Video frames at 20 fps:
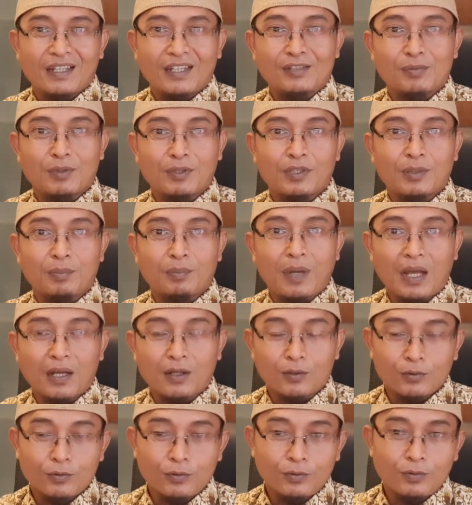Ya seperti
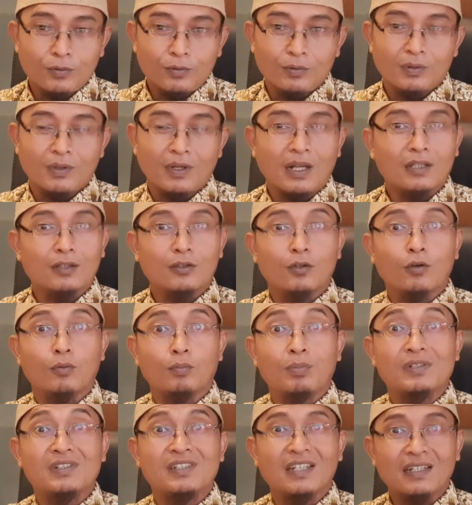paku atau
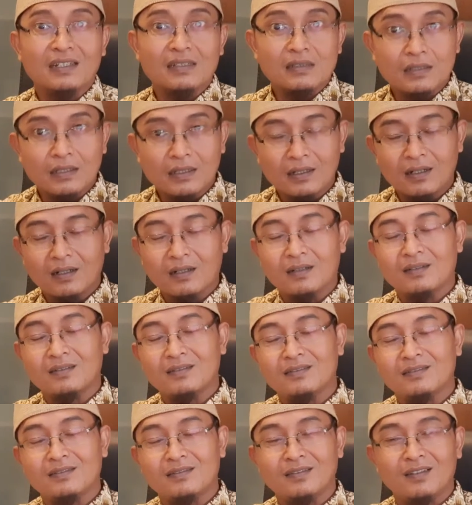besi kecil
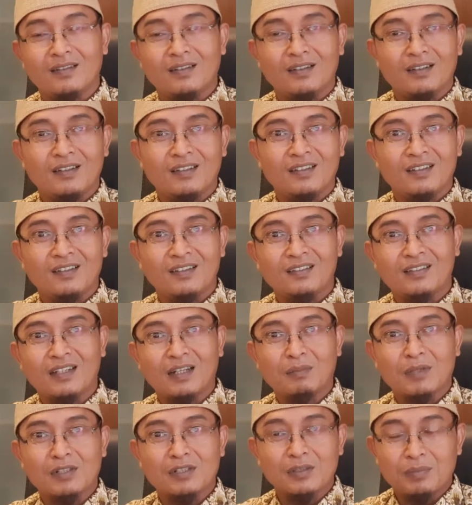
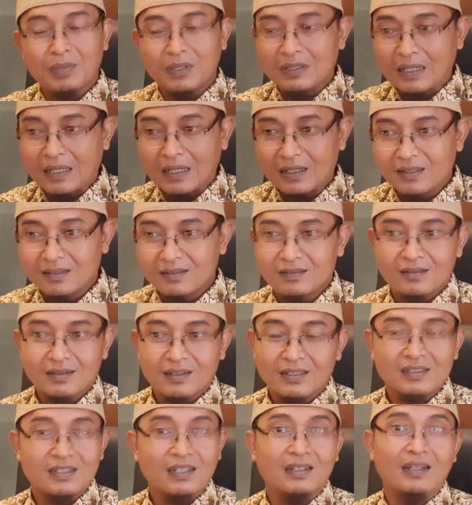dan masih banyak
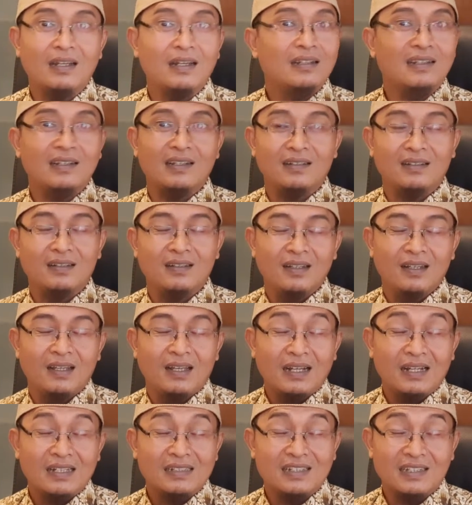kejadian
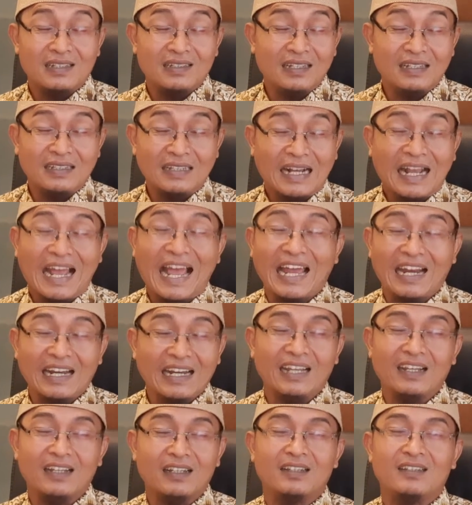kejadian yang
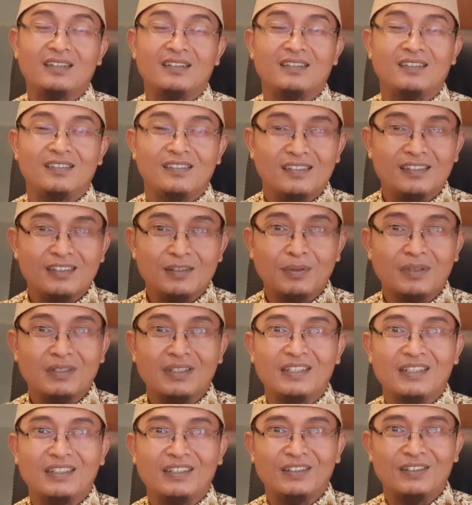aneh
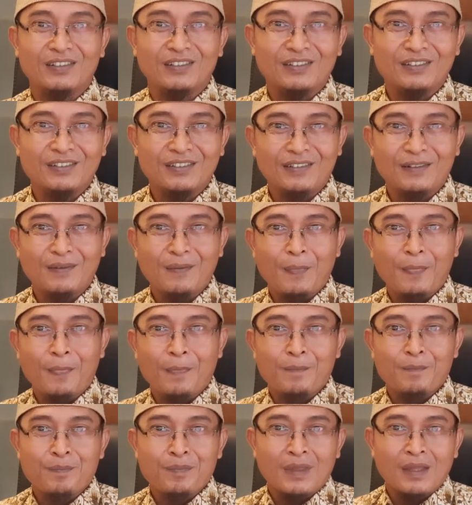seperti itu
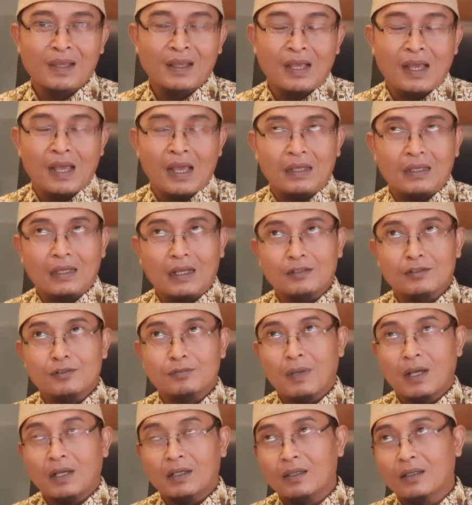yang
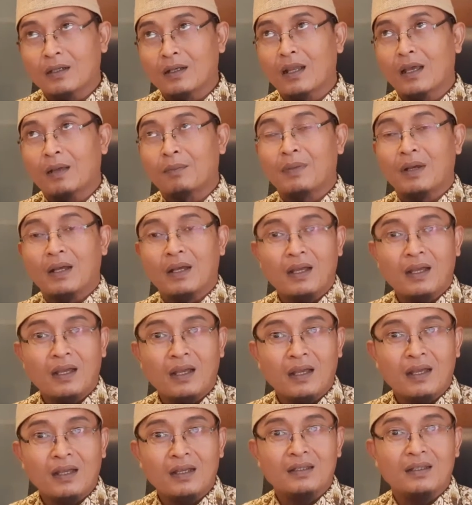semakin lama
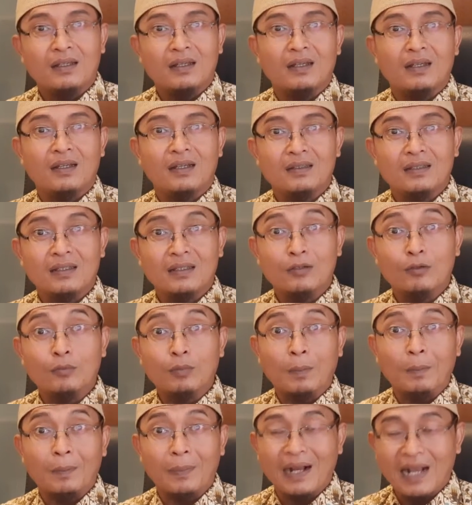ya tentu
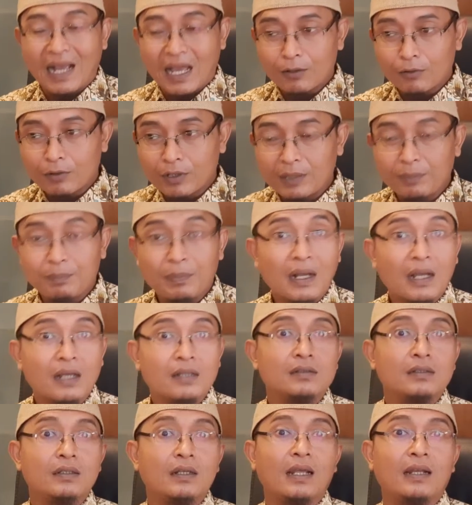mempengaruhi
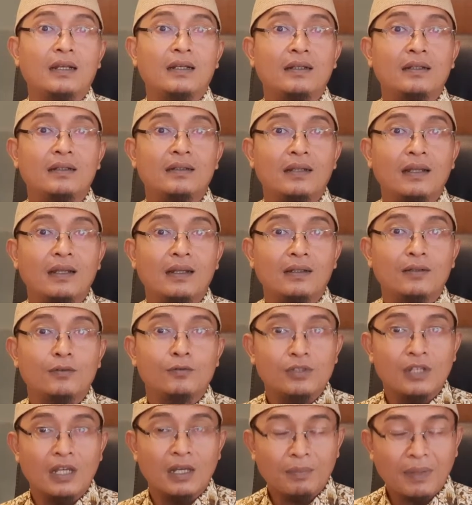penghasilan dari
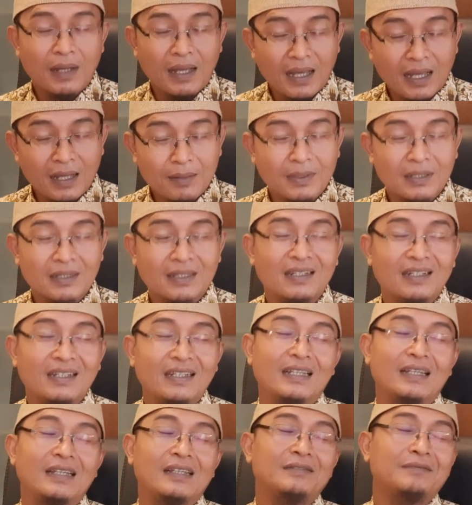usaha Pak Ahmad
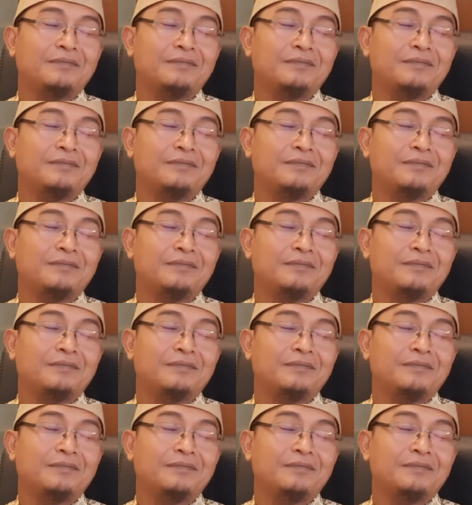ini.